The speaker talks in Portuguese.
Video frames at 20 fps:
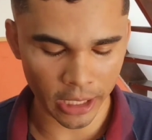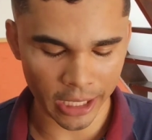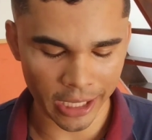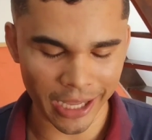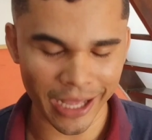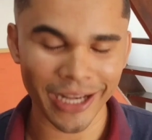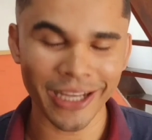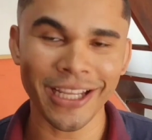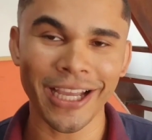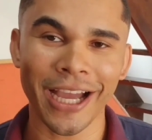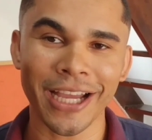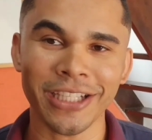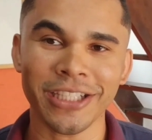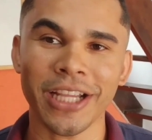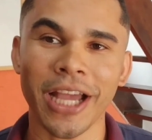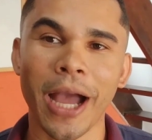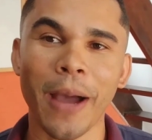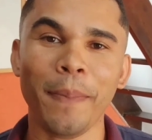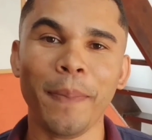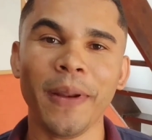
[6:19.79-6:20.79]
é,
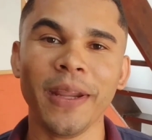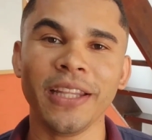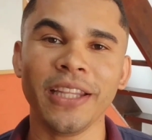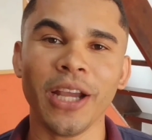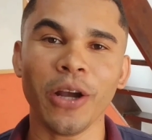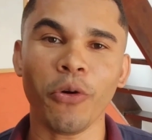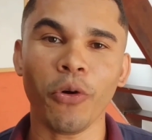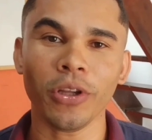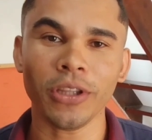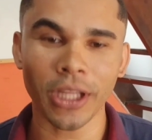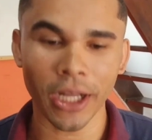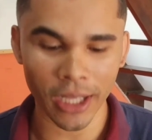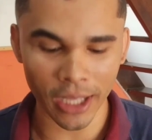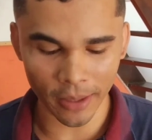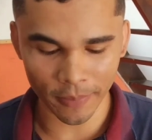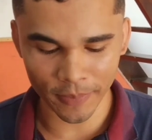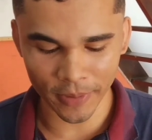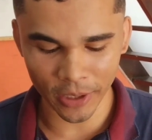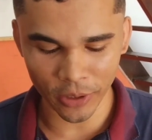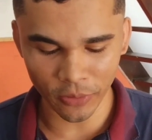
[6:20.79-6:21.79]
aliás, aprender a cortar
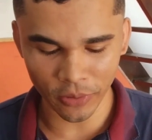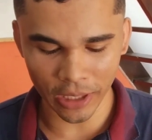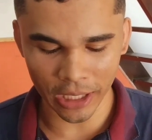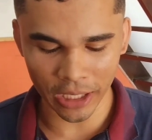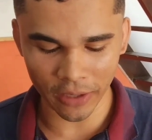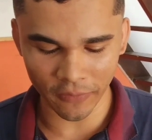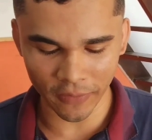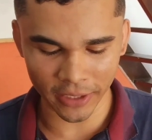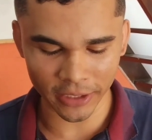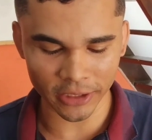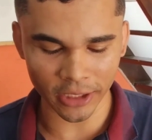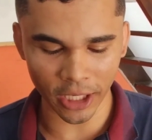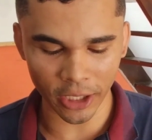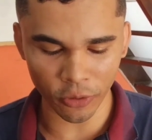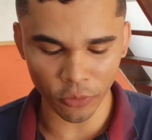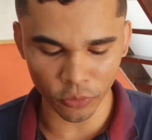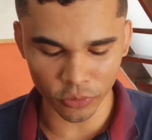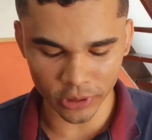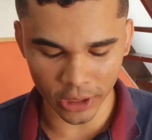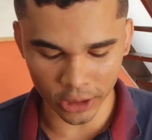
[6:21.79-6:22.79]
cabelo, ela vai
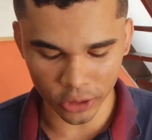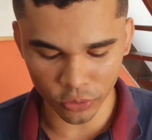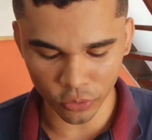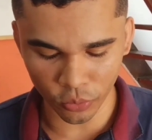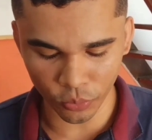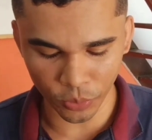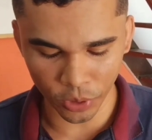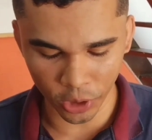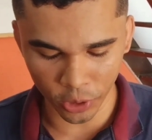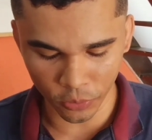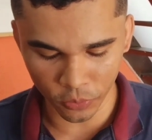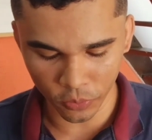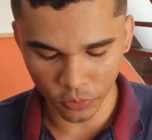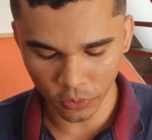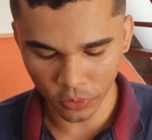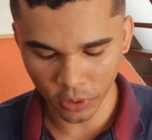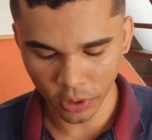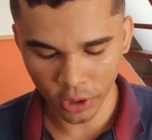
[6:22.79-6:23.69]
entrar em contato comigo,